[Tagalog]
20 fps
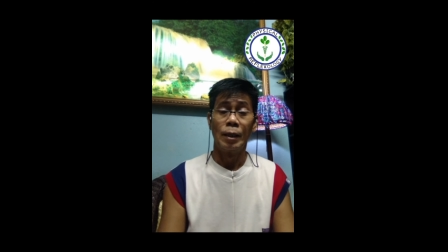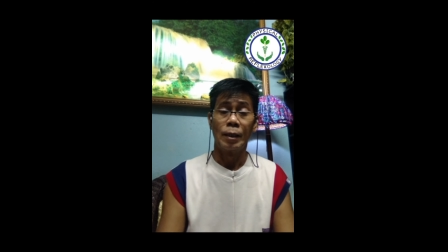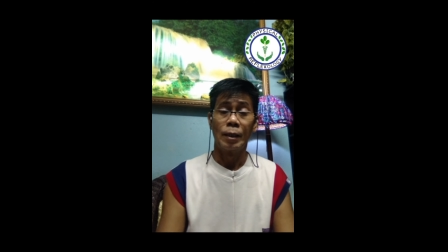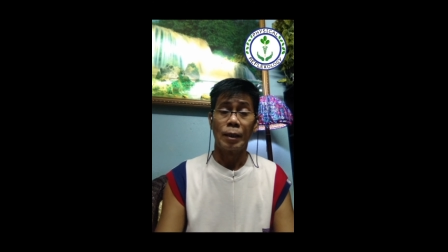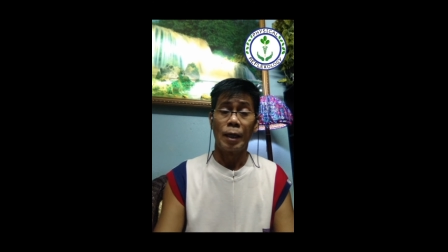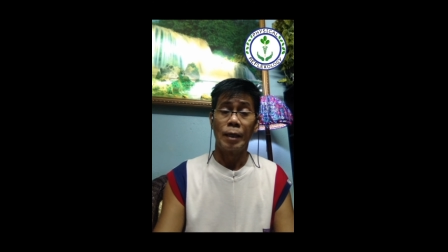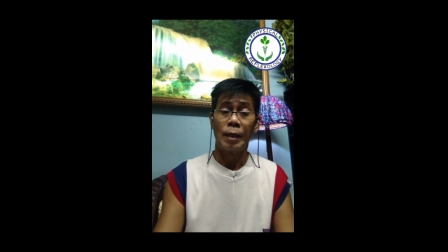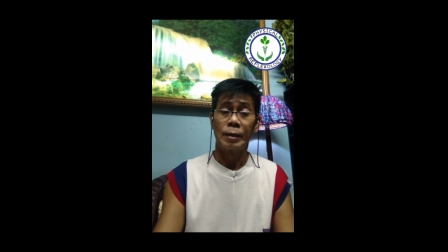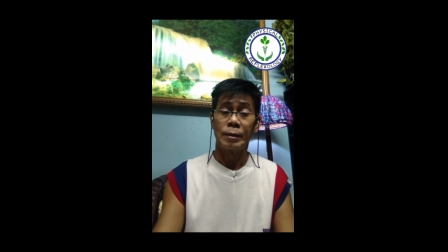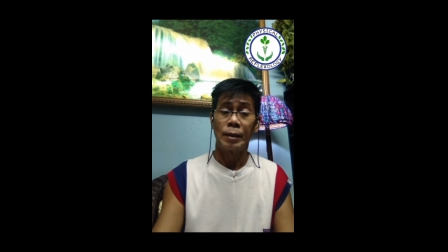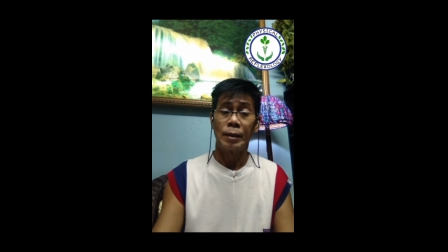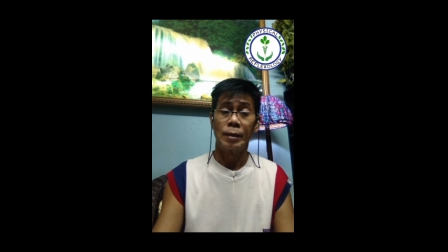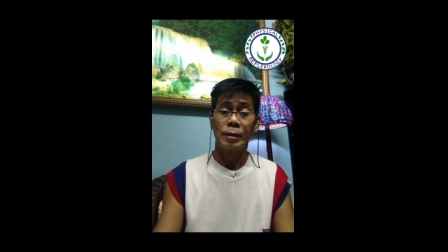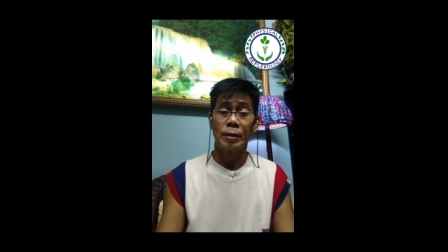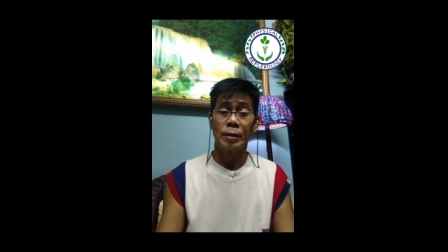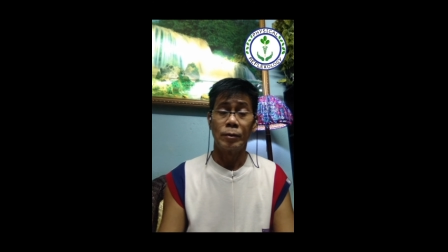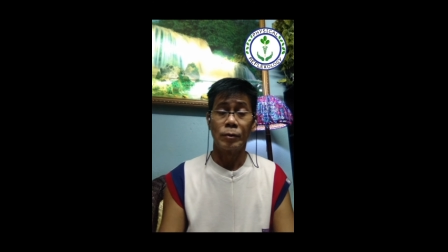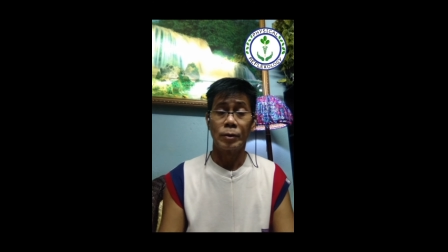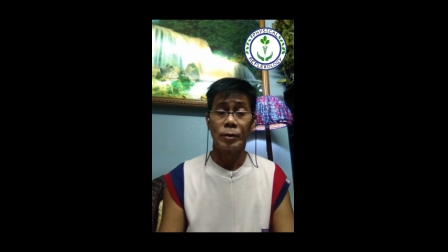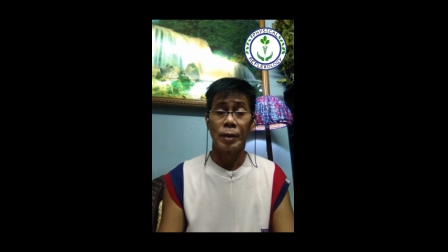Kahit nga
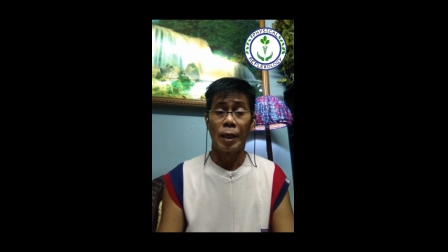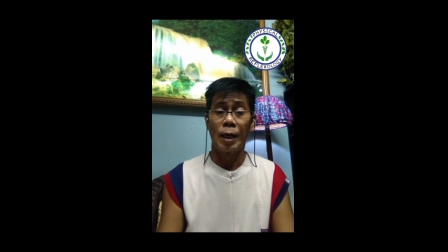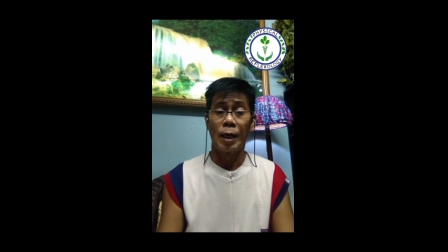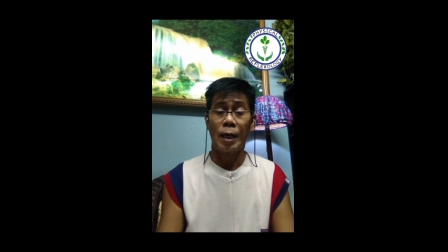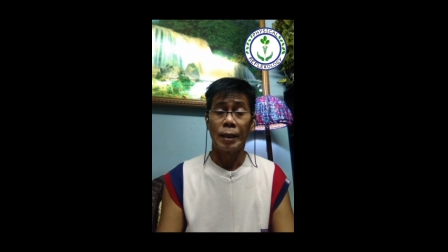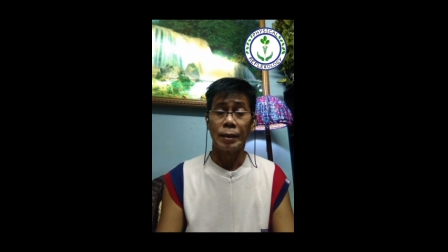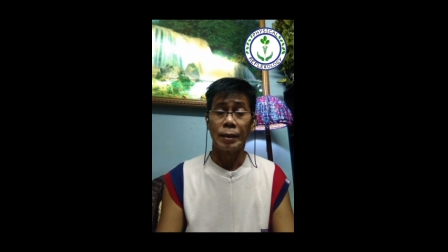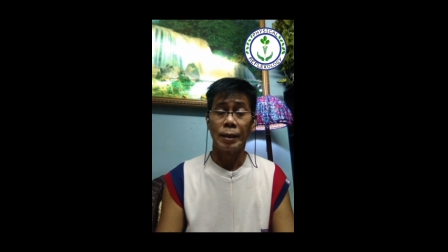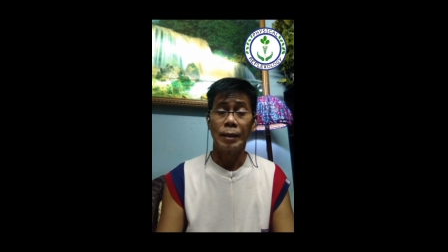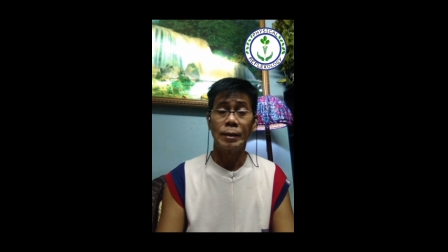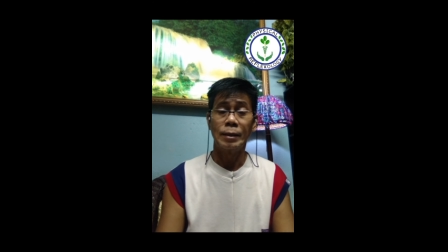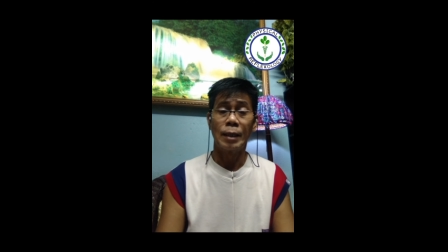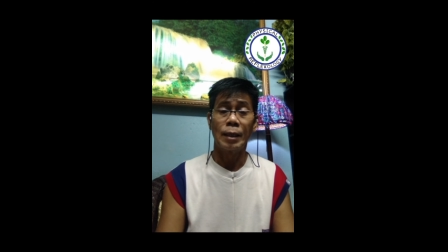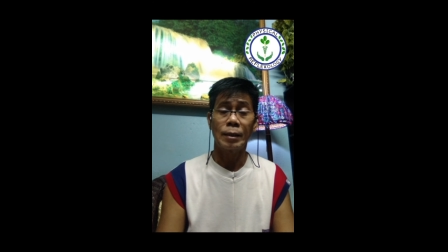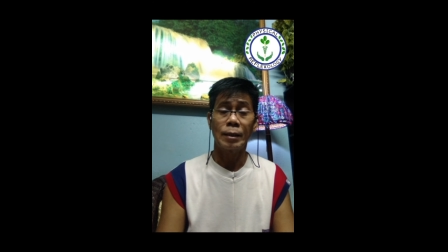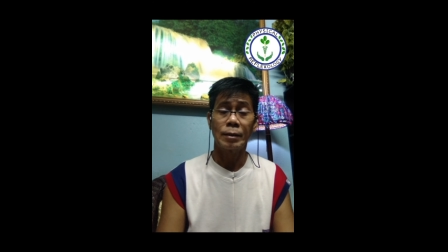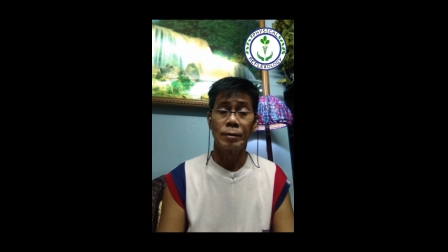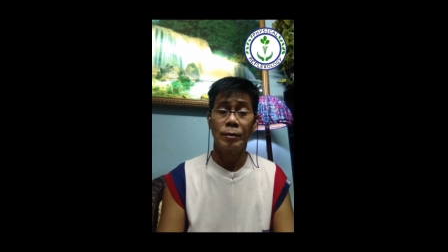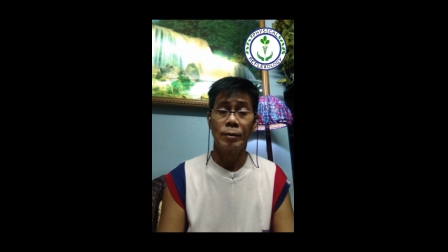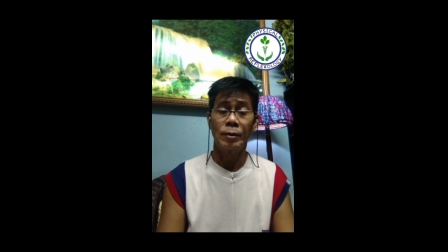dito sa aking anak,
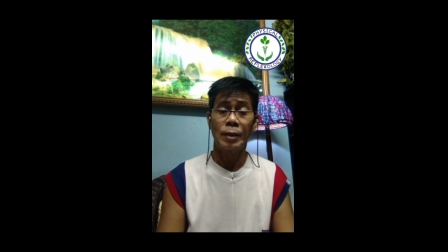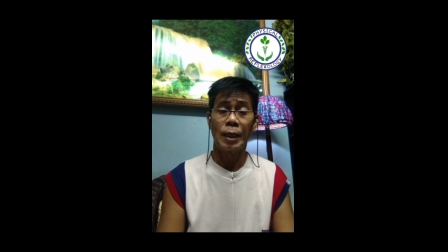no?